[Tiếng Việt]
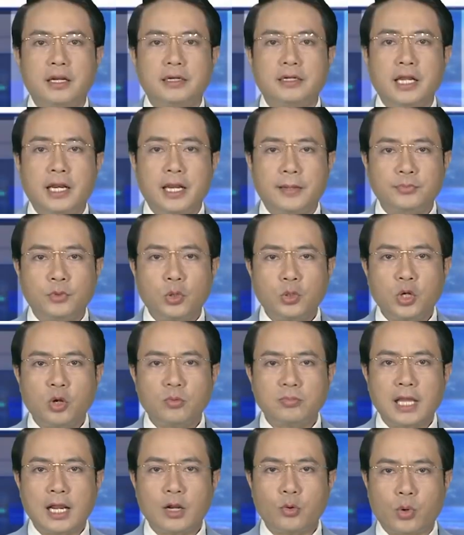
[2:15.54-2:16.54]
Để làm tốt công
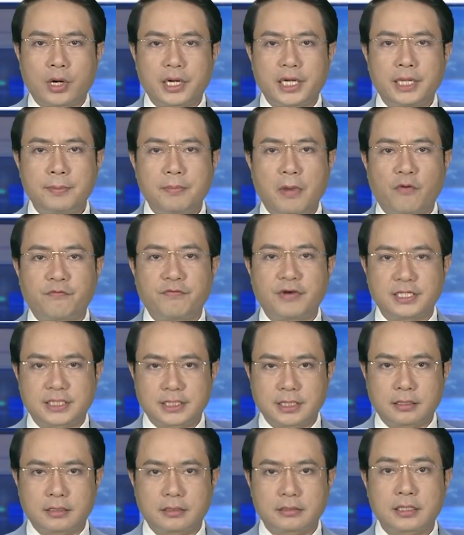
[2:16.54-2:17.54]
tác quản lý bảo vệ
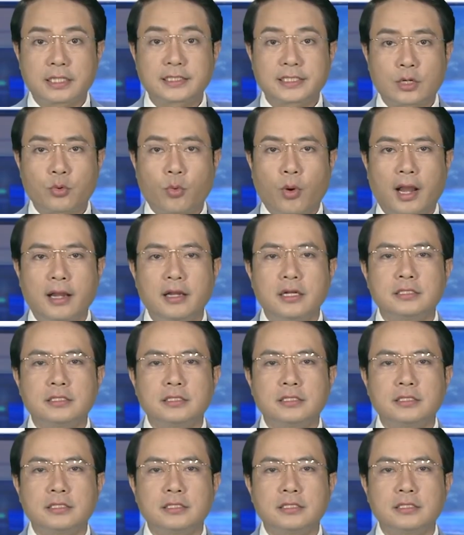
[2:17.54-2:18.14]
rừng, thời gian qua,